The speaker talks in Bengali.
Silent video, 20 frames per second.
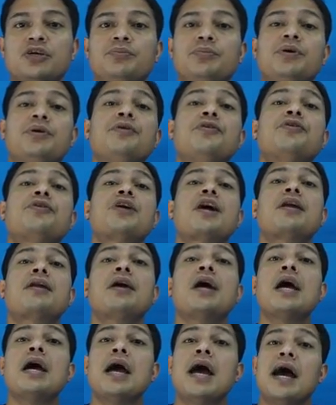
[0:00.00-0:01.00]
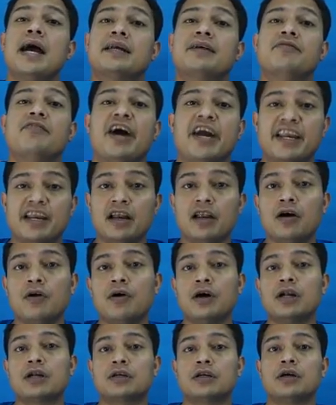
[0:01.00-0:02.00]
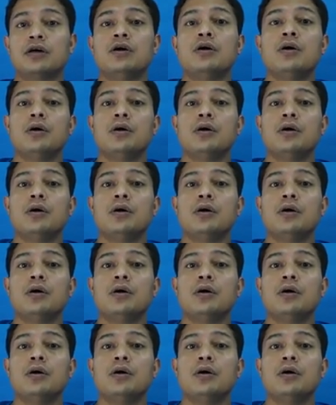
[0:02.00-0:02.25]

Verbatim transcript: সেই ভিডিওটার একটা ভাইরাল হওয়ার একটা